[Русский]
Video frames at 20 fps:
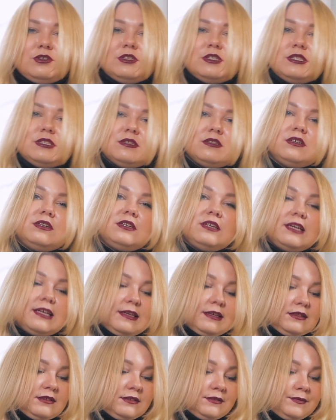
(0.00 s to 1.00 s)
То есть э,
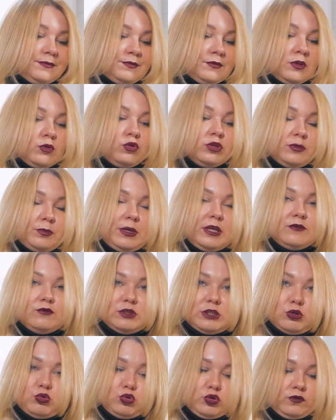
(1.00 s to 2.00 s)
э, он имеет
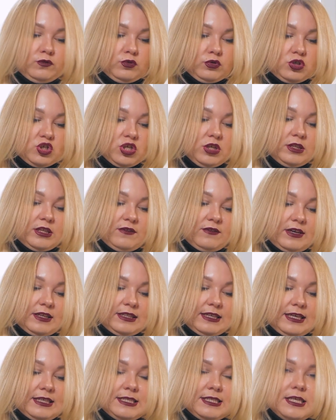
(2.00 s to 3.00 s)
вот такой вот
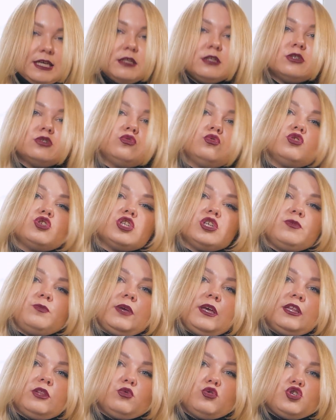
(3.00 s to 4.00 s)
желтоватый оттенок, тоже
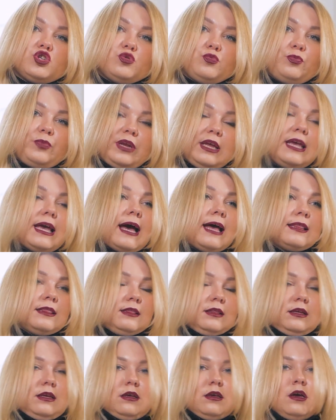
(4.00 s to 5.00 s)
имеет очень
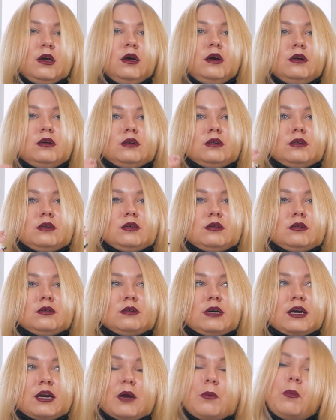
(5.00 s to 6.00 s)
приятный э,
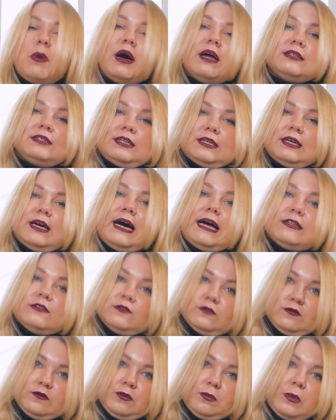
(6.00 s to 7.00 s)
аромат
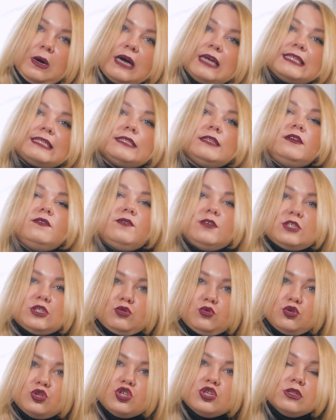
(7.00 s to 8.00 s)
органового масла,
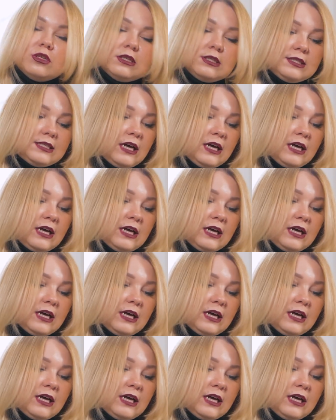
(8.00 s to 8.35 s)
восточных